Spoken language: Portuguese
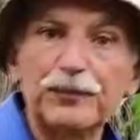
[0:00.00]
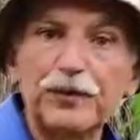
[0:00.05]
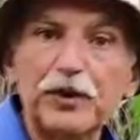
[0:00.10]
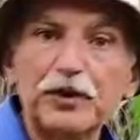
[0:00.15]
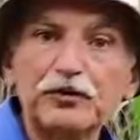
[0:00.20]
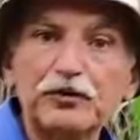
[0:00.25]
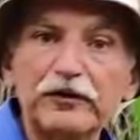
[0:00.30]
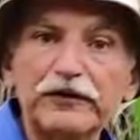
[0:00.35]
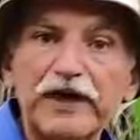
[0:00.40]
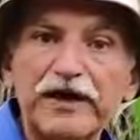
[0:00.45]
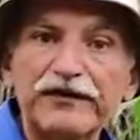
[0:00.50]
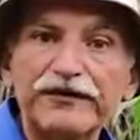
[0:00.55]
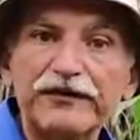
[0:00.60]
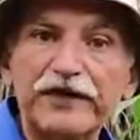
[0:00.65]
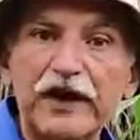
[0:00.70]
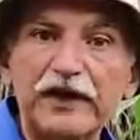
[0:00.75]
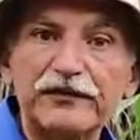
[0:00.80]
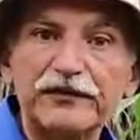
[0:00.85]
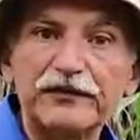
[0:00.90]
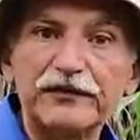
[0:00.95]
brotos de
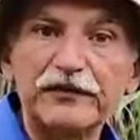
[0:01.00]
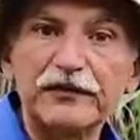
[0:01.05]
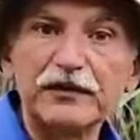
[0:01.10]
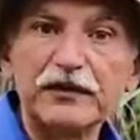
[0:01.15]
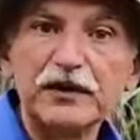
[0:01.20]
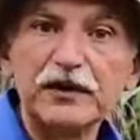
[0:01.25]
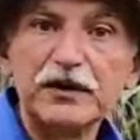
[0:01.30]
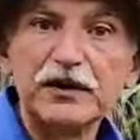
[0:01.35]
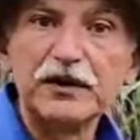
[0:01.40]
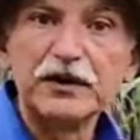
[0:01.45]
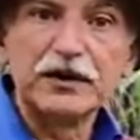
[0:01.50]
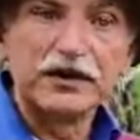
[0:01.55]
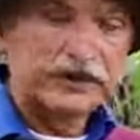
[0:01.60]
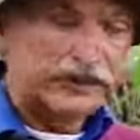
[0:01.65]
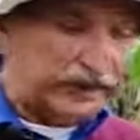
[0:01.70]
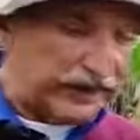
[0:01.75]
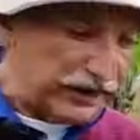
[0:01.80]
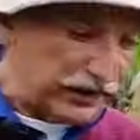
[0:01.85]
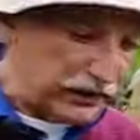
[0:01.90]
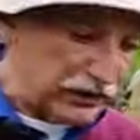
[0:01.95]
assim. excesso,
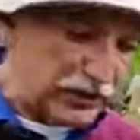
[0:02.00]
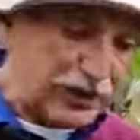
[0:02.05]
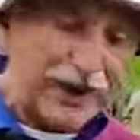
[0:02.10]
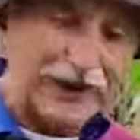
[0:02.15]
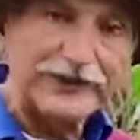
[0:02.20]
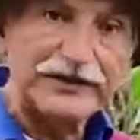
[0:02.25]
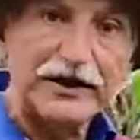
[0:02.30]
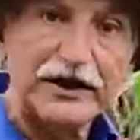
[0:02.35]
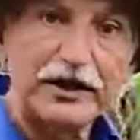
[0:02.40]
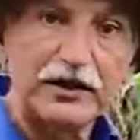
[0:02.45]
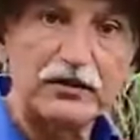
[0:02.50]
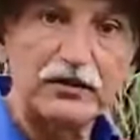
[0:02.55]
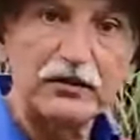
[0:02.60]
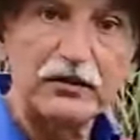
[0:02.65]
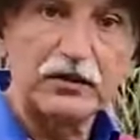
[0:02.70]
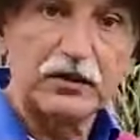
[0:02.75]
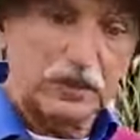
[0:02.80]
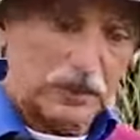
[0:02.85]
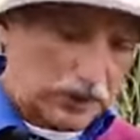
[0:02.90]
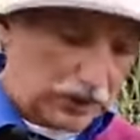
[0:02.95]
tirou o ladrão,
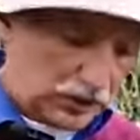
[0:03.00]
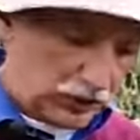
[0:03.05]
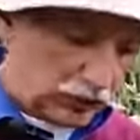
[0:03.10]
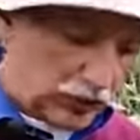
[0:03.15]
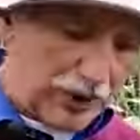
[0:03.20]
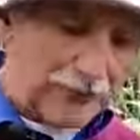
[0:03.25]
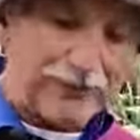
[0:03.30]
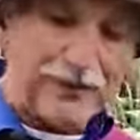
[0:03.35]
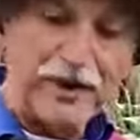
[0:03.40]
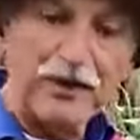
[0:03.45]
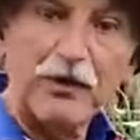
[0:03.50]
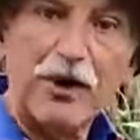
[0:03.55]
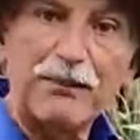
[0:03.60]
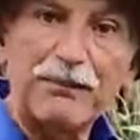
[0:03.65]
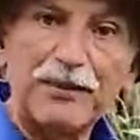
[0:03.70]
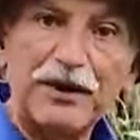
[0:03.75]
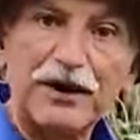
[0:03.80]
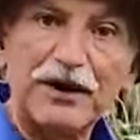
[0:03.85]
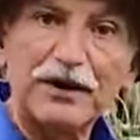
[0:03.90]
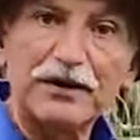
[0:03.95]
não abriu a
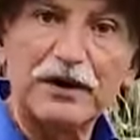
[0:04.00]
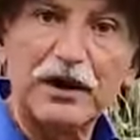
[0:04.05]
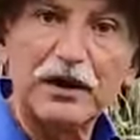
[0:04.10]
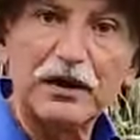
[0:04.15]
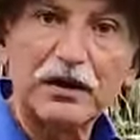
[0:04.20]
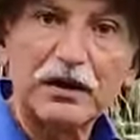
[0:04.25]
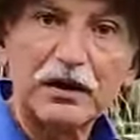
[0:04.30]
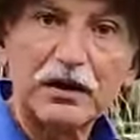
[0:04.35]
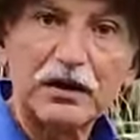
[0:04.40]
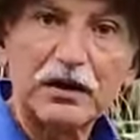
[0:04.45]
planta?